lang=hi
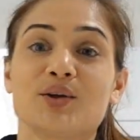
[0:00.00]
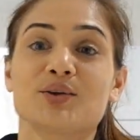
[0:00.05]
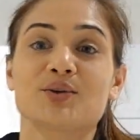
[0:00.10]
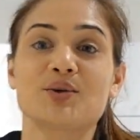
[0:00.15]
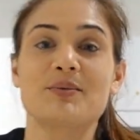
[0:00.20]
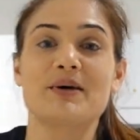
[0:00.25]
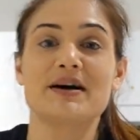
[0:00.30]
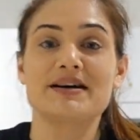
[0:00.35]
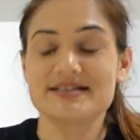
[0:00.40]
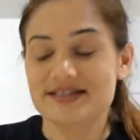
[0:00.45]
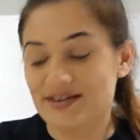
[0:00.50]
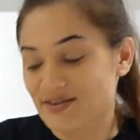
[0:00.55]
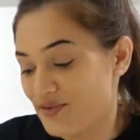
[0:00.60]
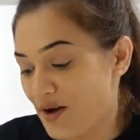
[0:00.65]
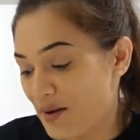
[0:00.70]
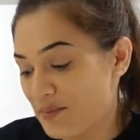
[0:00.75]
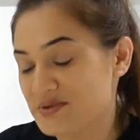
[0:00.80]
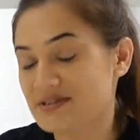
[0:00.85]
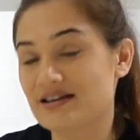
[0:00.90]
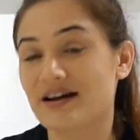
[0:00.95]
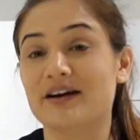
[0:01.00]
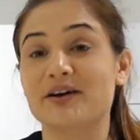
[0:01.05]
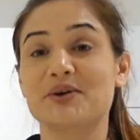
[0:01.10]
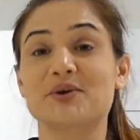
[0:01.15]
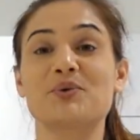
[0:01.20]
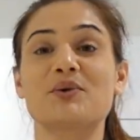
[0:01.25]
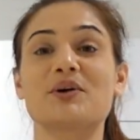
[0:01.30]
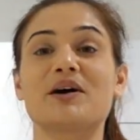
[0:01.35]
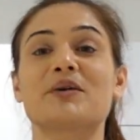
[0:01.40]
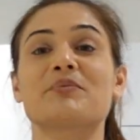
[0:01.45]
तो बस वापस आ गई
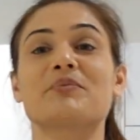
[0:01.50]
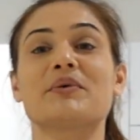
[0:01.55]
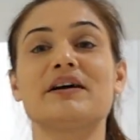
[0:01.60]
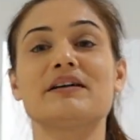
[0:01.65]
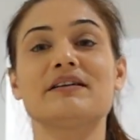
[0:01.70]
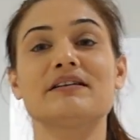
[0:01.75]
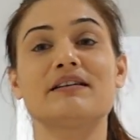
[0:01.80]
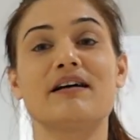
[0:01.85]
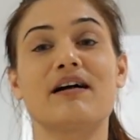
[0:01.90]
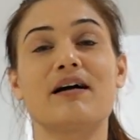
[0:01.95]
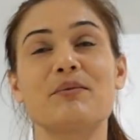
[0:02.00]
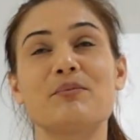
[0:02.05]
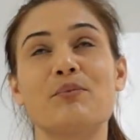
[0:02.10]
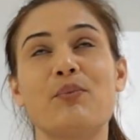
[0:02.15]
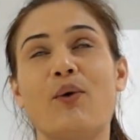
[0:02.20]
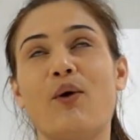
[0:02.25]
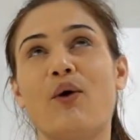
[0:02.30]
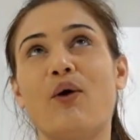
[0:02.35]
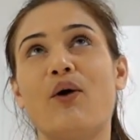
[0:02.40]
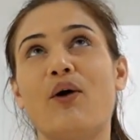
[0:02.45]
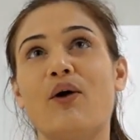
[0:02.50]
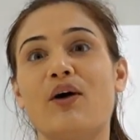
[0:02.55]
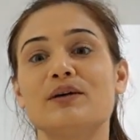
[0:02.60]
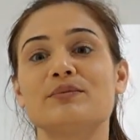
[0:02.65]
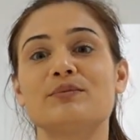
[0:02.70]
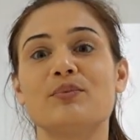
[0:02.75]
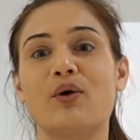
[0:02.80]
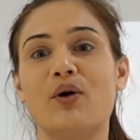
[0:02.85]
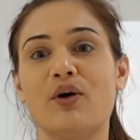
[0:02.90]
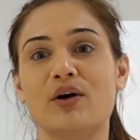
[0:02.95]
हूँ घर पर यार
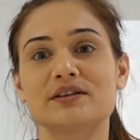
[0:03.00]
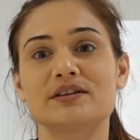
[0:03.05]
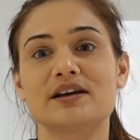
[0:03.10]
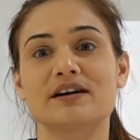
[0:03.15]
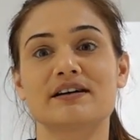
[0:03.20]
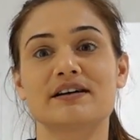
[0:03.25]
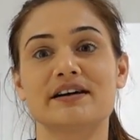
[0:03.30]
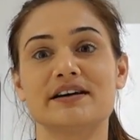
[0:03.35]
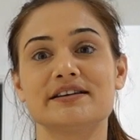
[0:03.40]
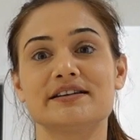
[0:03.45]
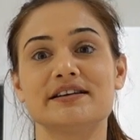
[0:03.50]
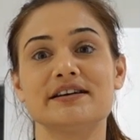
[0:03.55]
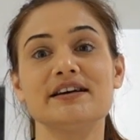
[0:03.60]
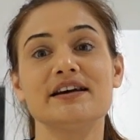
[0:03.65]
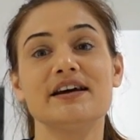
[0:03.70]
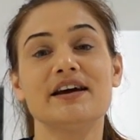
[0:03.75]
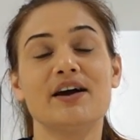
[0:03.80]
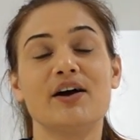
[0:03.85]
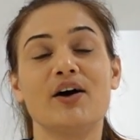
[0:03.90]
बहुत बहुत थक गई थी